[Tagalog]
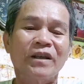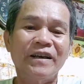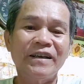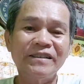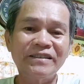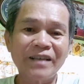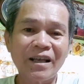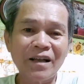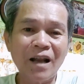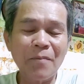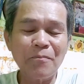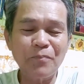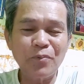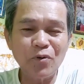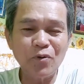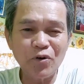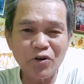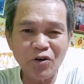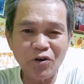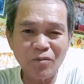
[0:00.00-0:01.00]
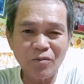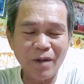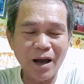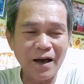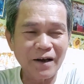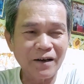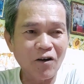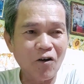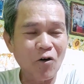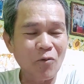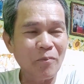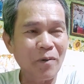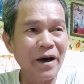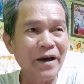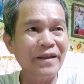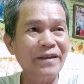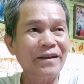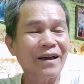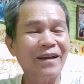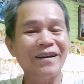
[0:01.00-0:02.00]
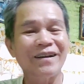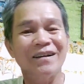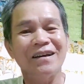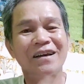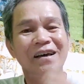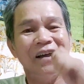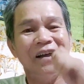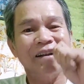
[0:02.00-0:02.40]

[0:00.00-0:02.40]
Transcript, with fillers: Isa na po yun mga kaubayan.